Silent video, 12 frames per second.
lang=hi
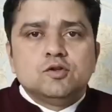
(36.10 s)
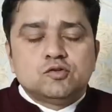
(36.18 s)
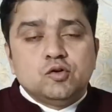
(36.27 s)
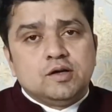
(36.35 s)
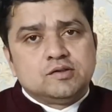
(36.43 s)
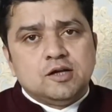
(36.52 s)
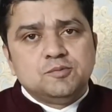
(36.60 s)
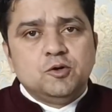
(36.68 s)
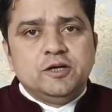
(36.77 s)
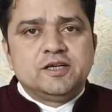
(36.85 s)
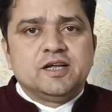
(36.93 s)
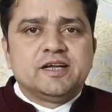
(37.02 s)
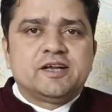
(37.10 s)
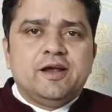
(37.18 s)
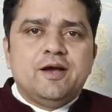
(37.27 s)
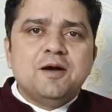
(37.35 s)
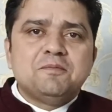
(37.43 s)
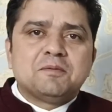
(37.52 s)
दोस्तों आजाद बोल इंडिया देख
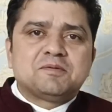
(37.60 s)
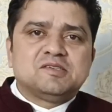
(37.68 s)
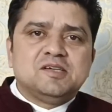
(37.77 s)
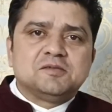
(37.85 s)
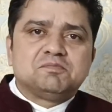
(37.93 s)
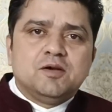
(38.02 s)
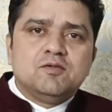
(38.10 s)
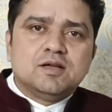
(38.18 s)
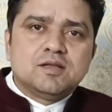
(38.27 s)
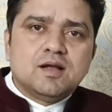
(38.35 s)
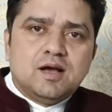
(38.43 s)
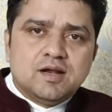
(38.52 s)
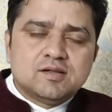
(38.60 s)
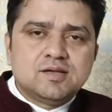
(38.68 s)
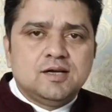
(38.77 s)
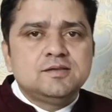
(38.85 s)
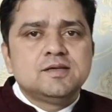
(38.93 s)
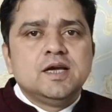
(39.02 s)
रहे हैं आप आपके साथ मैं हूँ आदम खान
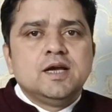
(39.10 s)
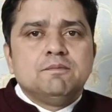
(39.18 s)
आज़ाद